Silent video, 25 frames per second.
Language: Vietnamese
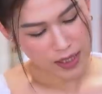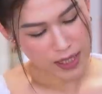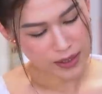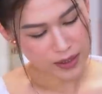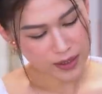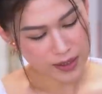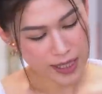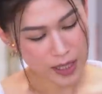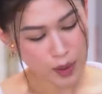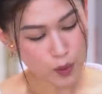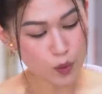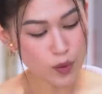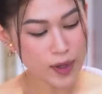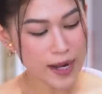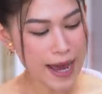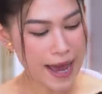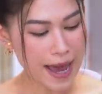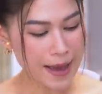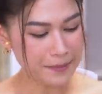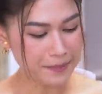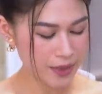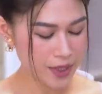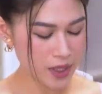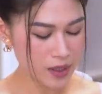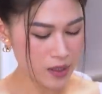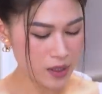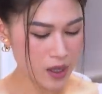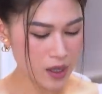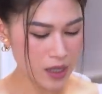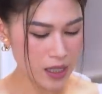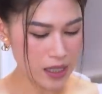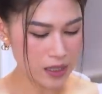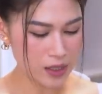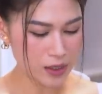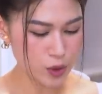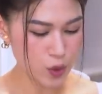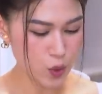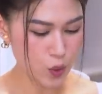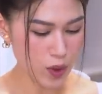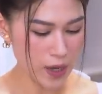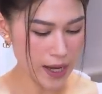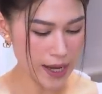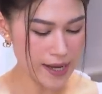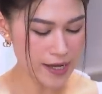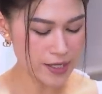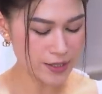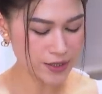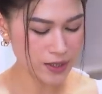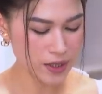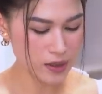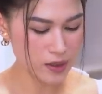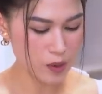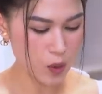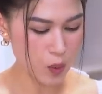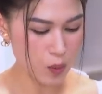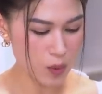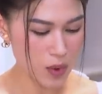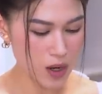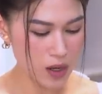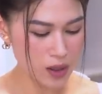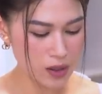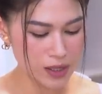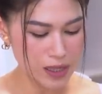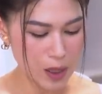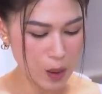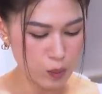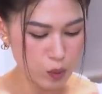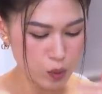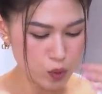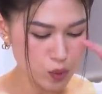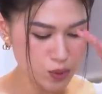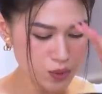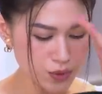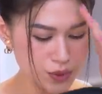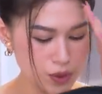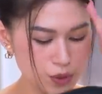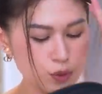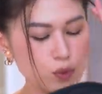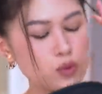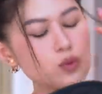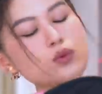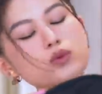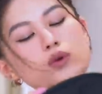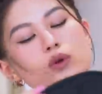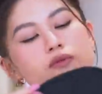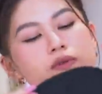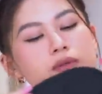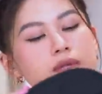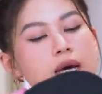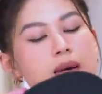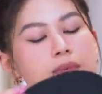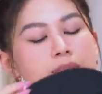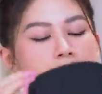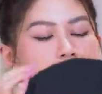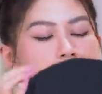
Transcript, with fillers: này thực ra là của nam, cho nên là dù là S thì nó cũng hơi rộng một chút xíu đối với Tâm.